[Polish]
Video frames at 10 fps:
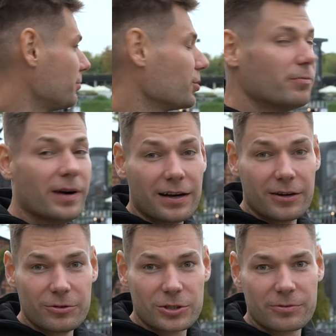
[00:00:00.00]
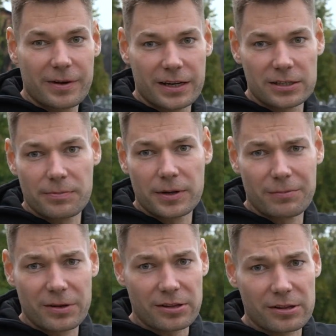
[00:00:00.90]
próba utrzymania się pana
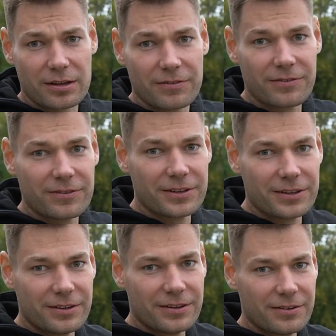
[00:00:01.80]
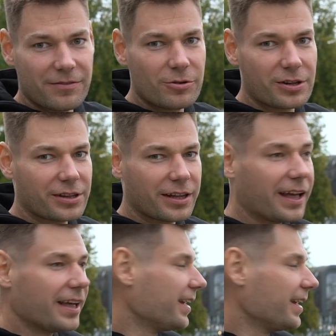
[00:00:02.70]
prezesa w, e,